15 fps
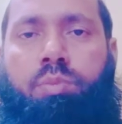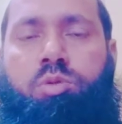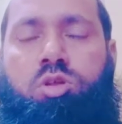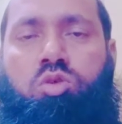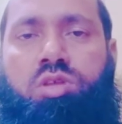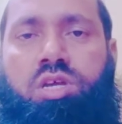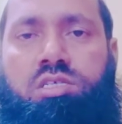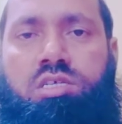আপনি
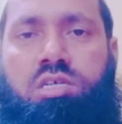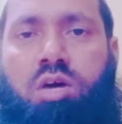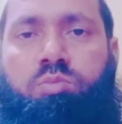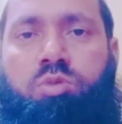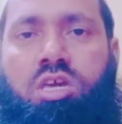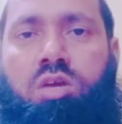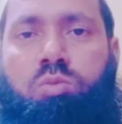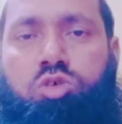তো দেখছেন
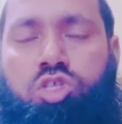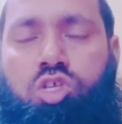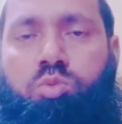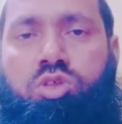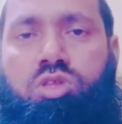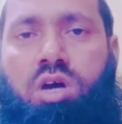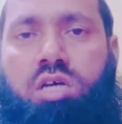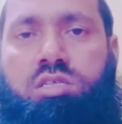আমি কি
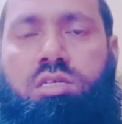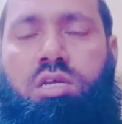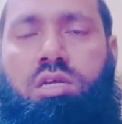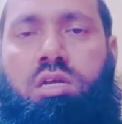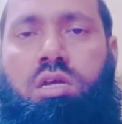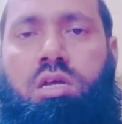মুসিবতে আছি